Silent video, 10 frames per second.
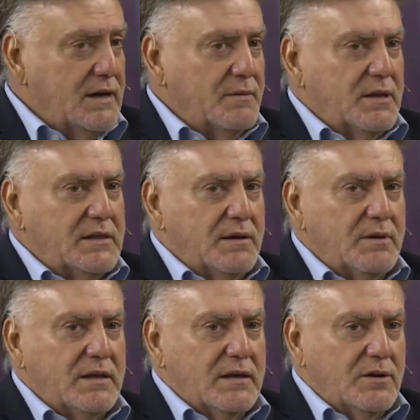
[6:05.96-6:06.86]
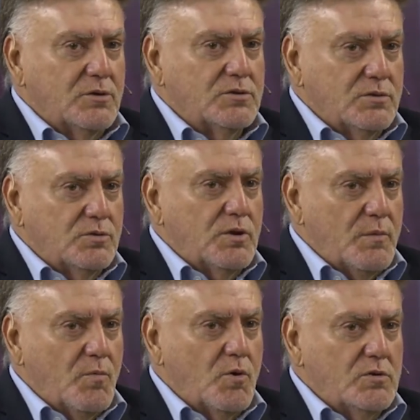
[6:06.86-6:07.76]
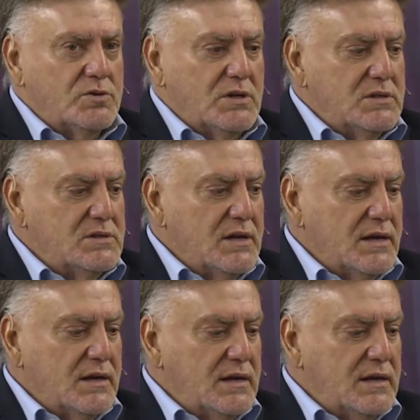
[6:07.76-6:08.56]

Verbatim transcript: lamentable de que no tengamos conciencia